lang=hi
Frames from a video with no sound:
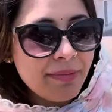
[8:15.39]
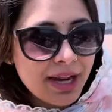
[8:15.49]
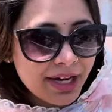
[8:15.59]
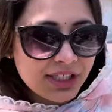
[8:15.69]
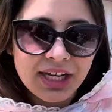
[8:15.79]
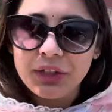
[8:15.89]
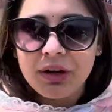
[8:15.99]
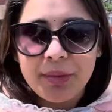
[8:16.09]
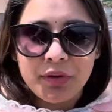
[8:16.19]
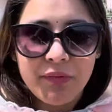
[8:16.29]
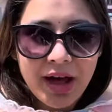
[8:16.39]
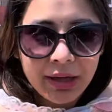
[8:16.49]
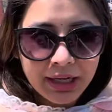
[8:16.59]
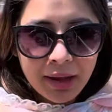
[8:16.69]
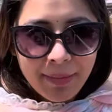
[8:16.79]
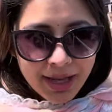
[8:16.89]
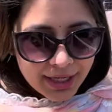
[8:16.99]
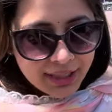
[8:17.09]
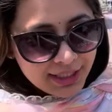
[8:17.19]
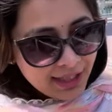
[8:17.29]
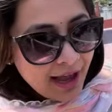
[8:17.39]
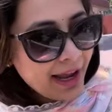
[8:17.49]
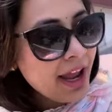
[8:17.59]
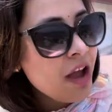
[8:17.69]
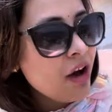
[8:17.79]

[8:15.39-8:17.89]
मार्केट जाए थोड़ा आपको वहाँ का मार्केट दिखाए